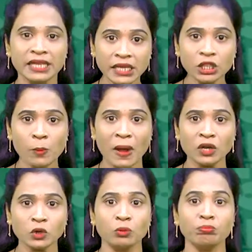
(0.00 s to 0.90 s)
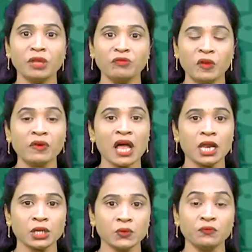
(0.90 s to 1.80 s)
దీంతో పాటు మీ
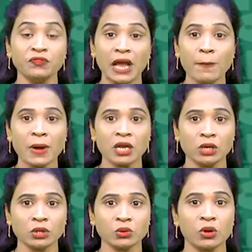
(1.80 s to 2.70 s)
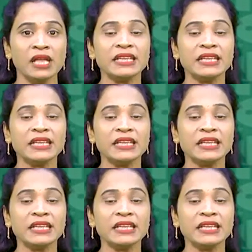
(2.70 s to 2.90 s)
వివరాలను వ్యాపారులకు